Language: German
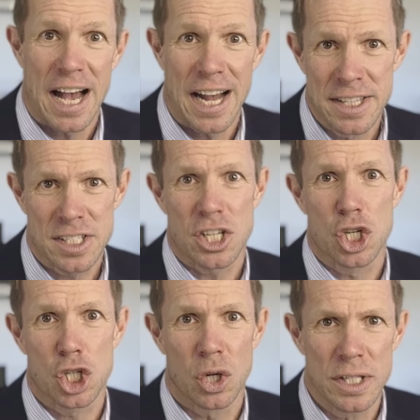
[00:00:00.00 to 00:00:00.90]
Einst
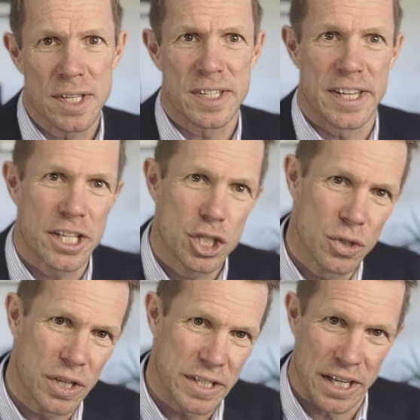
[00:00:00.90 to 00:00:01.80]
stolzes
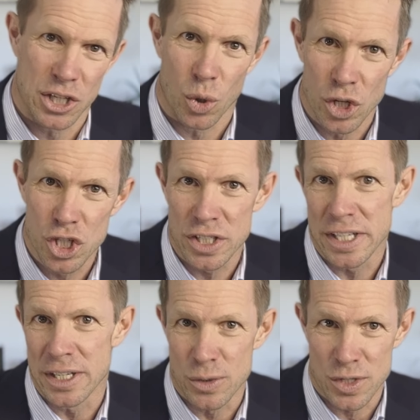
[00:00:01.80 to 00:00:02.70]
Herzstück der deutschen
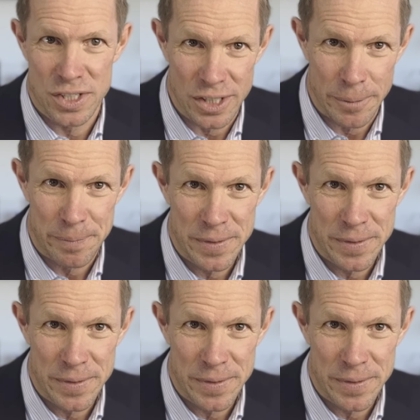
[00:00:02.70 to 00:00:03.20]
Industrie.